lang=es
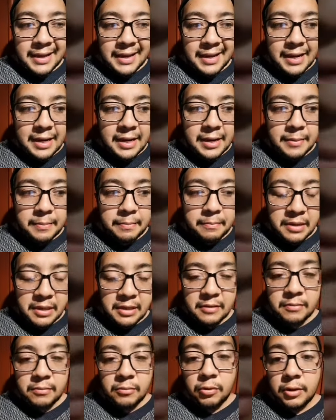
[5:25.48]
Él
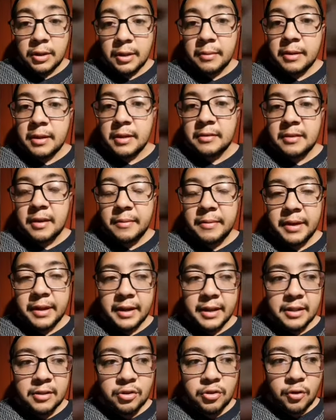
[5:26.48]
mismo debe de
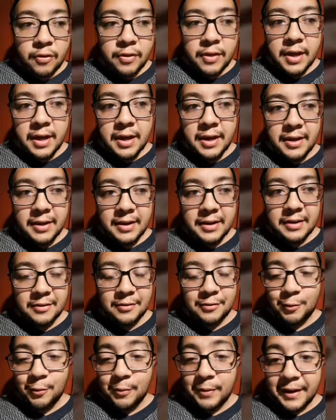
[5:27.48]
saber toda
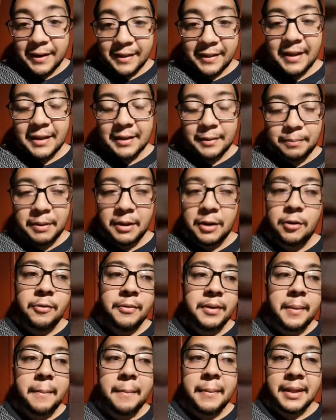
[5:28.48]
su verdad, pero
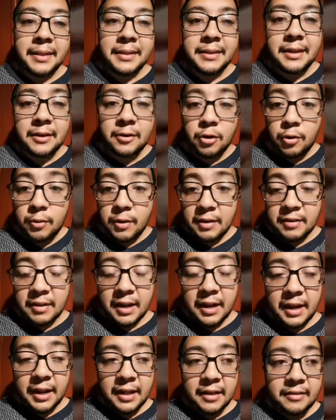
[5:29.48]
obviamente no va a
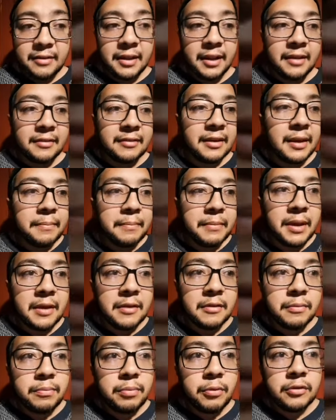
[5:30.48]
salir a decir es que mi
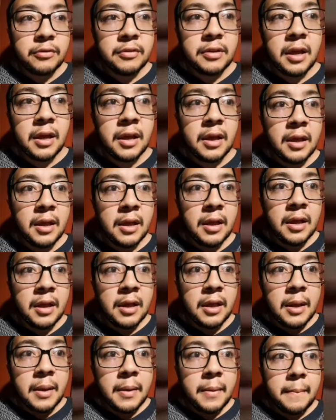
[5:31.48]
esposa
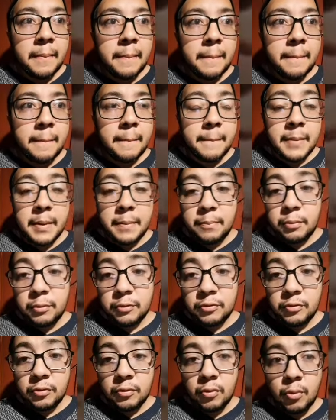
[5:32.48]
me
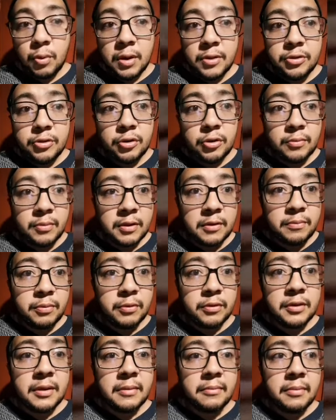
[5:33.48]
puso un 4, mi
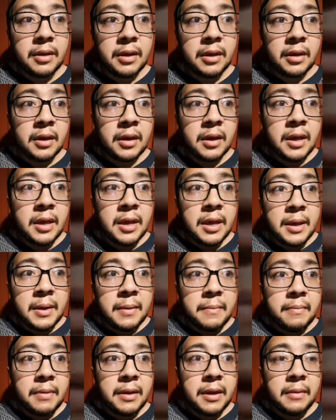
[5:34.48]
esposa me,
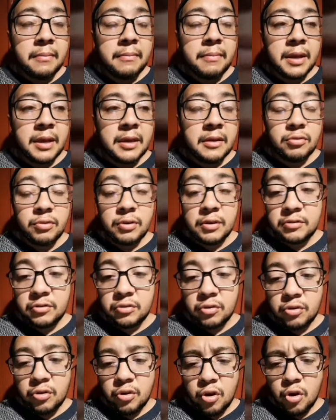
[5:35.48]
me hizo
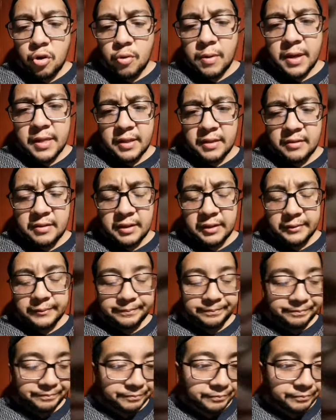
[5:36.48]
esto, no lo va a decir.